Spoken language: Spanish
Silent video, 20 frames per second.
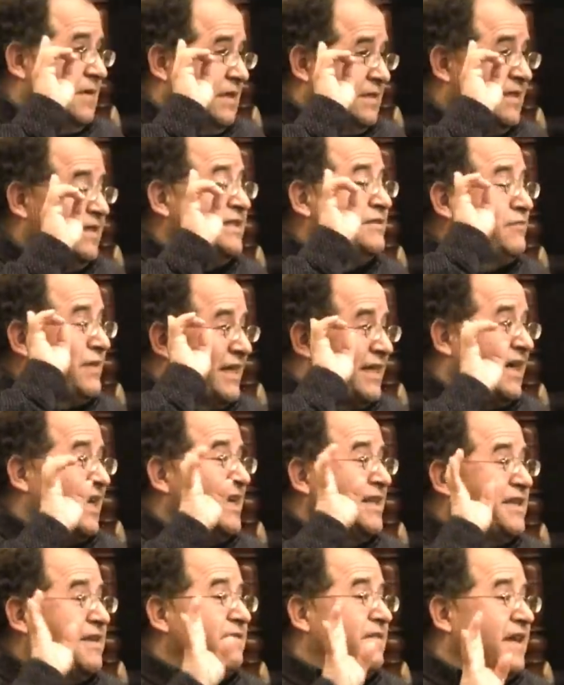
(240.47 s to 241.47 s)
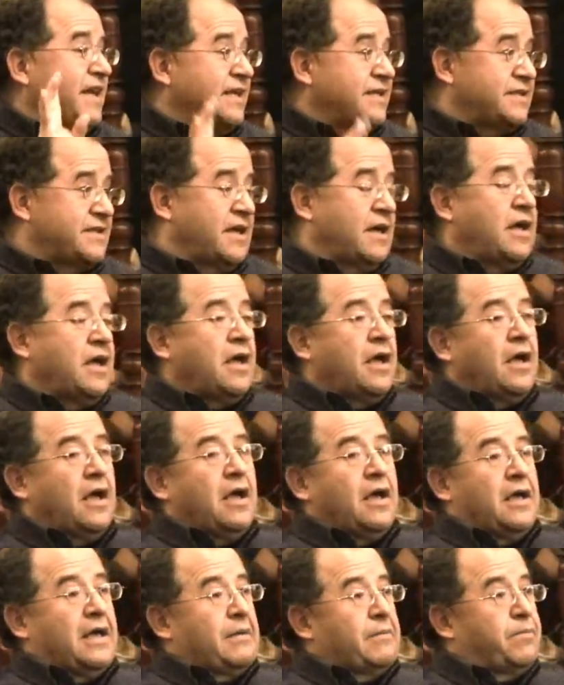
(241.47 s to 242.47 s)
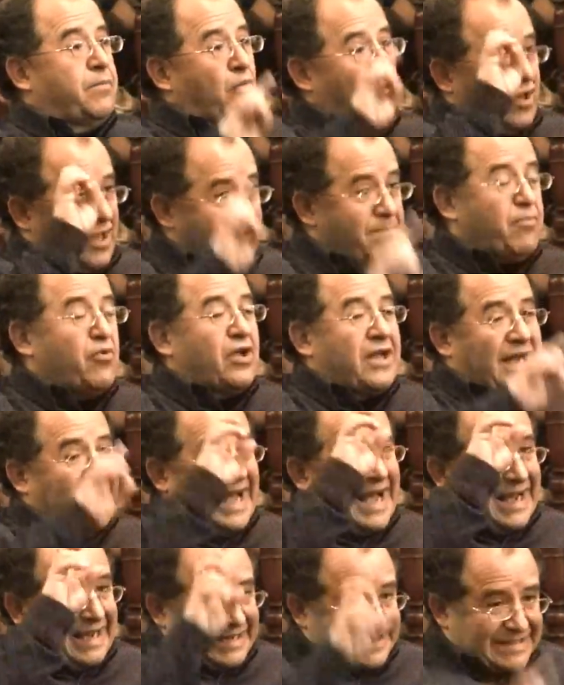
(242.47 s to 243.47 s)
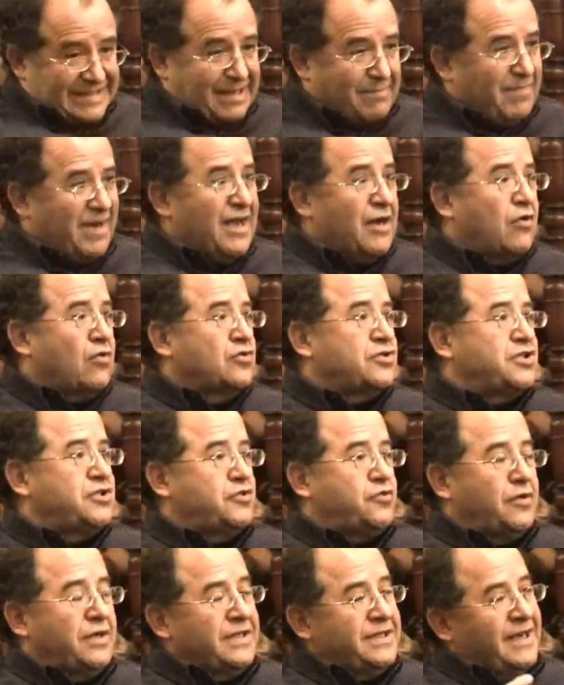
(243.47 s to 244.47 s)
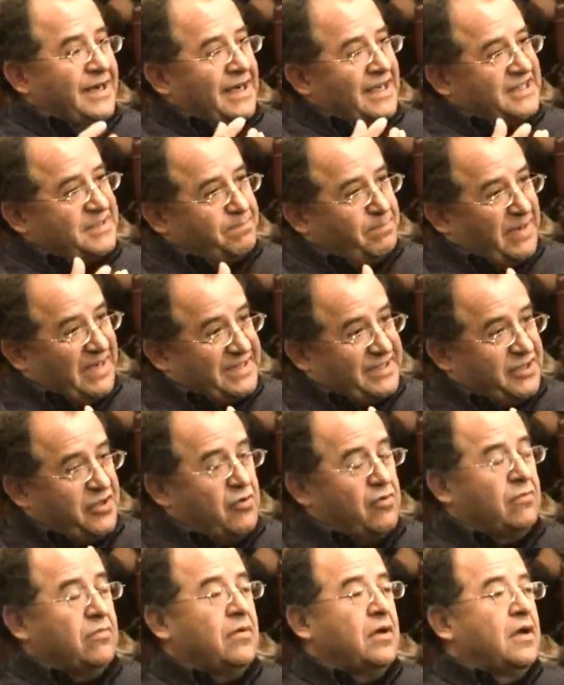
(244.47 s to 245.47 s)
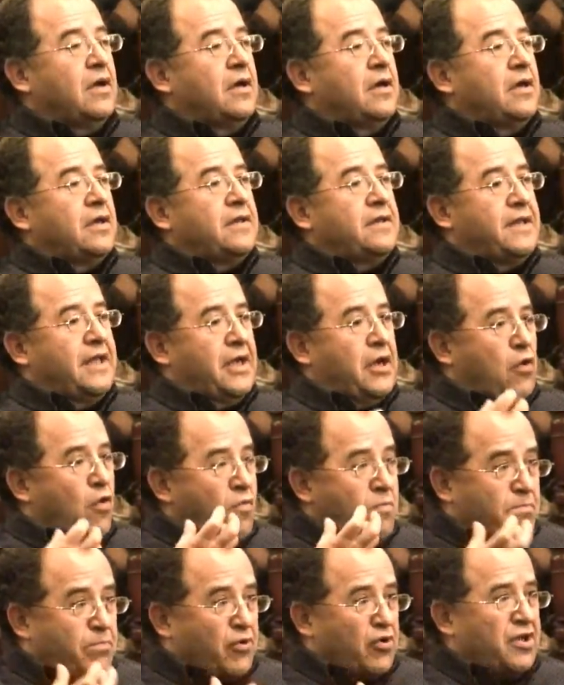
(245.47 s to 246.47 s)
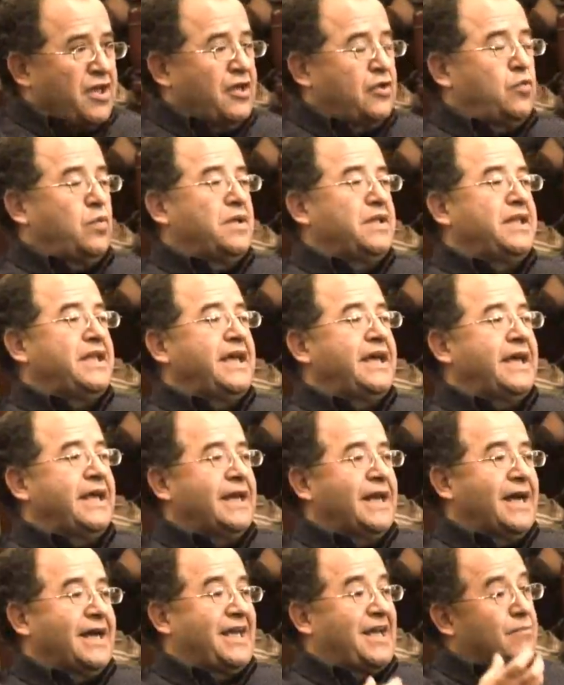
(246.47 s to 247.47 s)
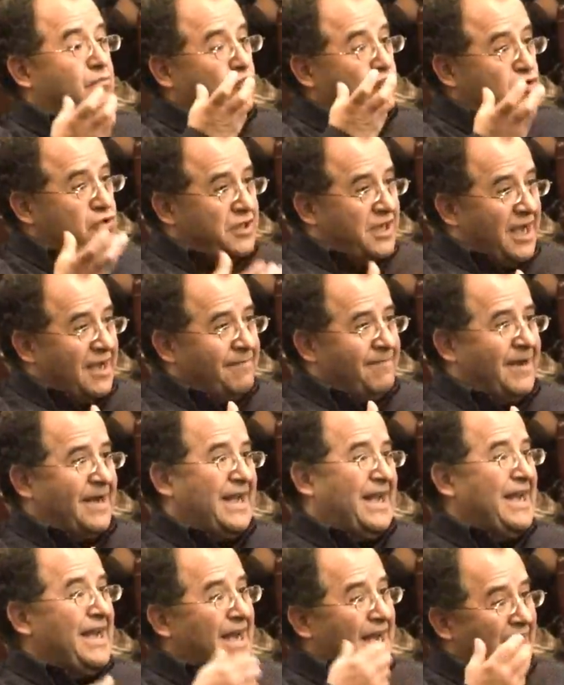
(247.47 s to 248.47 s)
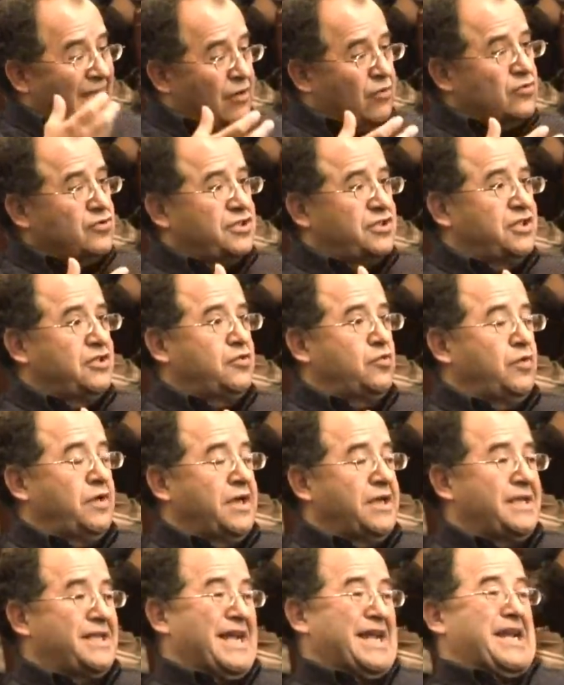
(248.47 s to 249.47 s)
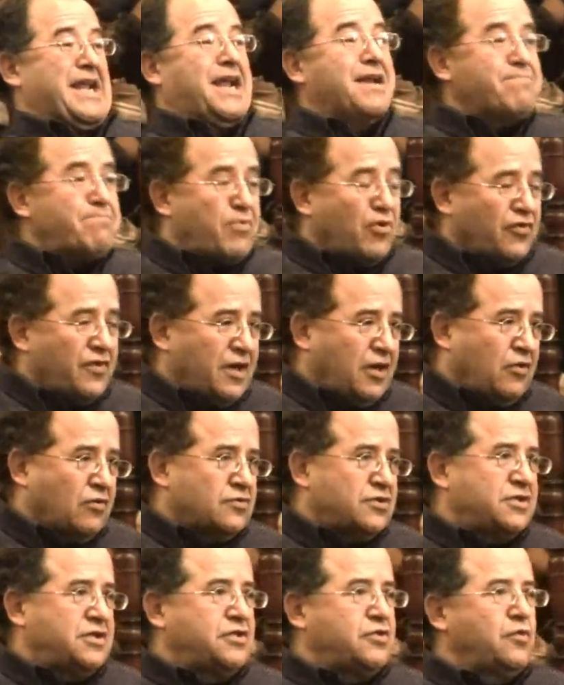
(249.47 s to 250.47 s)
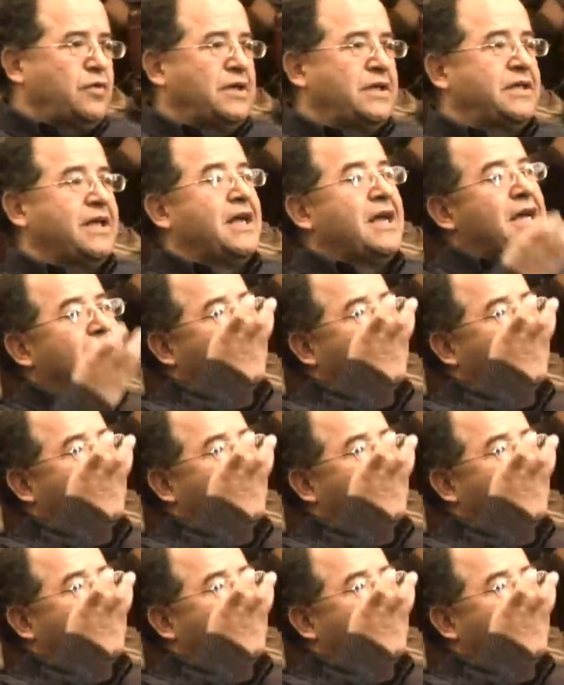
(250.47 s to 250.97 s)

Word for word: esa es una gran diferencia. ¿Por qué? Porque la asamblea constituyente era la expresión de un proyecto indígena que buscaba en la constituyente, en el poder constituyente,